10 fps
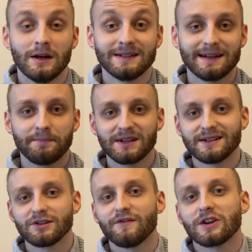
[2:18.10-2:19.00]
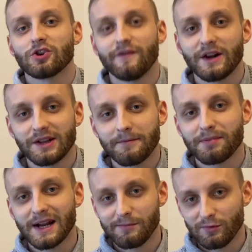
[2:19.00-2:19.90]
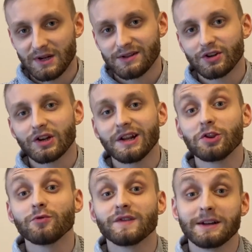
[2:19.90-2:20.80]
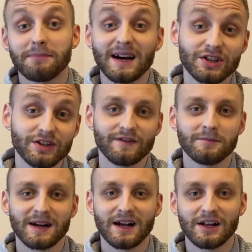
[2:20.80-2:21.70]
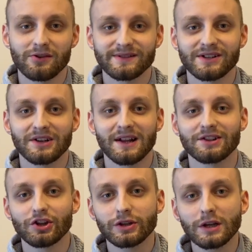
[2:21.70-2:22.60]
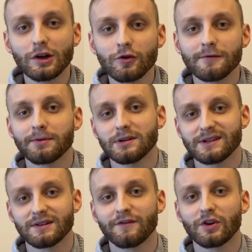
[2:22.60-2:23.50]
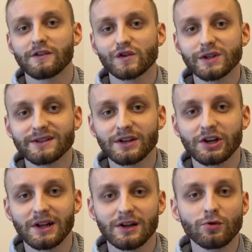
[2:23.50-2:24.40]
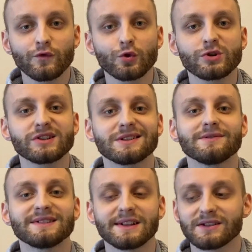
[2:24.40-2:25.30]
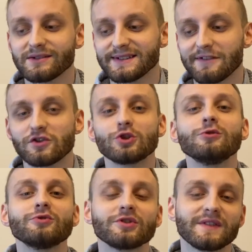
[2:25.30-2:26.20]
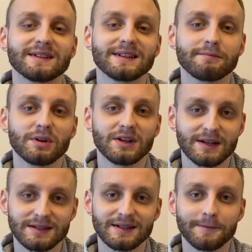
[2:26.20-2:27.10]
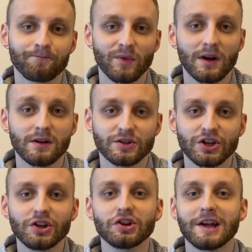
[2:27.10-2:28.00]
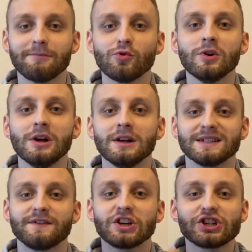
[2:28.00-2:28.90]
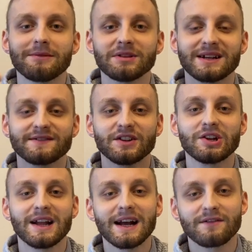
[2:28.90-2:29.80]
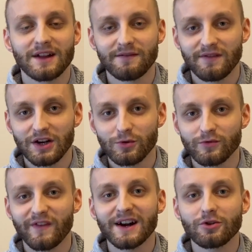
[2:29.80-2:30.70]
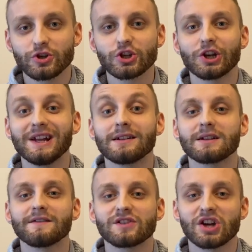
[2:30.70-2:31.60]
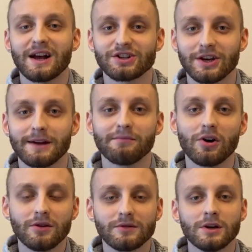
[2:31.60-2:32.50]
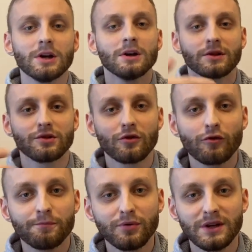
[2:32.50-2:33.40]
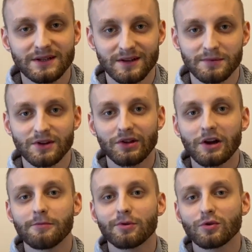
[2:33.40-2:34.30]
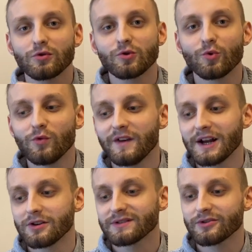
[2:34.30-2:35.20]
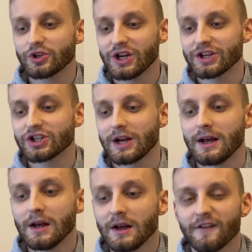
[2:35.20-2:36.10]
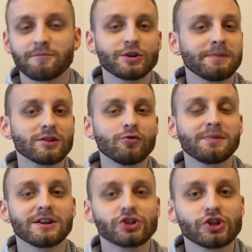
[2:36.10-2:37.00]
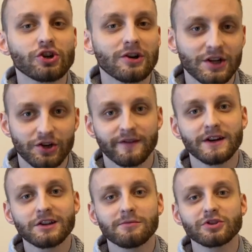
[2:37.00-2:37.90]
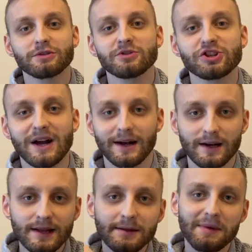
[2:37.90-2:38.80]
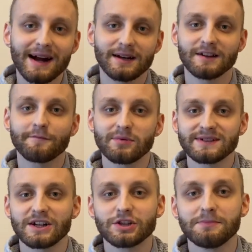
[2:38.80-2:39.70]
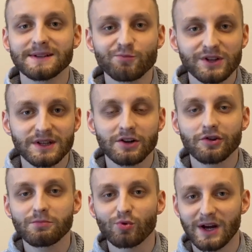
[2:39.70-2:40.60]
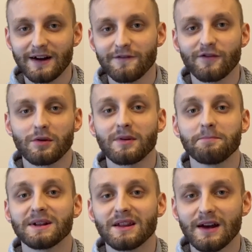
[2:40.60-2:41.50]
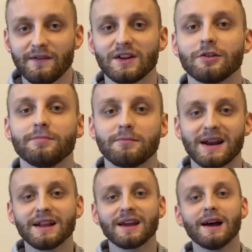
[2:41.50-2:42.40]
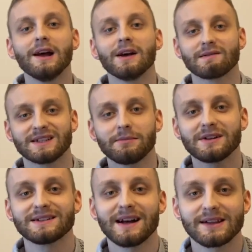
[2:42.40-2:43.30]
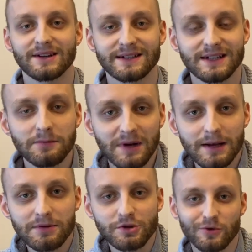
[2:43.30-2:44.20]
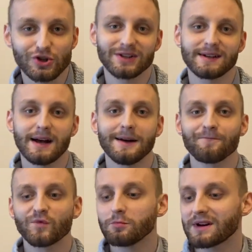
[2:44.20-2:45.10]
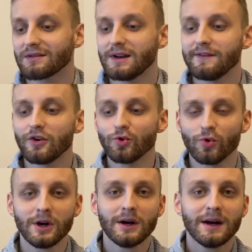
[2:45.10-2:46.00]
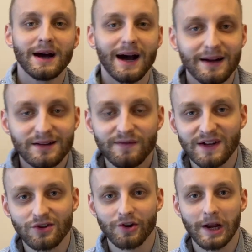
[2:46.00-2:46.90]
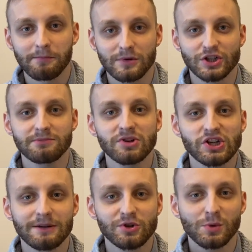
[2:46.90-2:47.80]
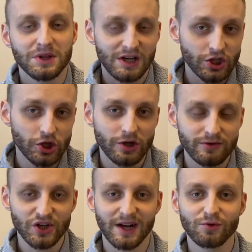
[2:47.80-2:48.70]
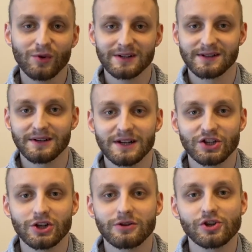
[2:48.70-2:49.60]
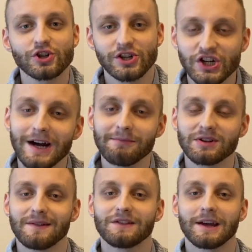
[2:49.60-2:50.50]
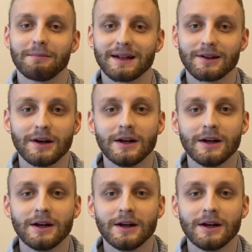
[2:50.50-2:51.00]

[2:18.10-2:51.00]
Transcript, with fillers: zaprezentować ofertę premium dla tych klientów najbardziej wymagających, dla tych kilku procent Twoich wszystkich klientów, którzy są w stanie zostawić dużo więcej pieniędzy. Dzięki temu zwiększamy tak zwany lifetime value, wartość klienta w czasie, bo on dokupuje sobie do tego produktu głównego coś jeszcze. W przypadku branży szkoleniowej to może być tak: lead magnet w postaci bezpłatnego e-booka w formie PDF-a do pobrania w zamian za adres e-mail, być może za numer telefonu. Aktywatorem może być na przykład jakaś książka edukacyjna, gdzie rozszerzamy ten temat,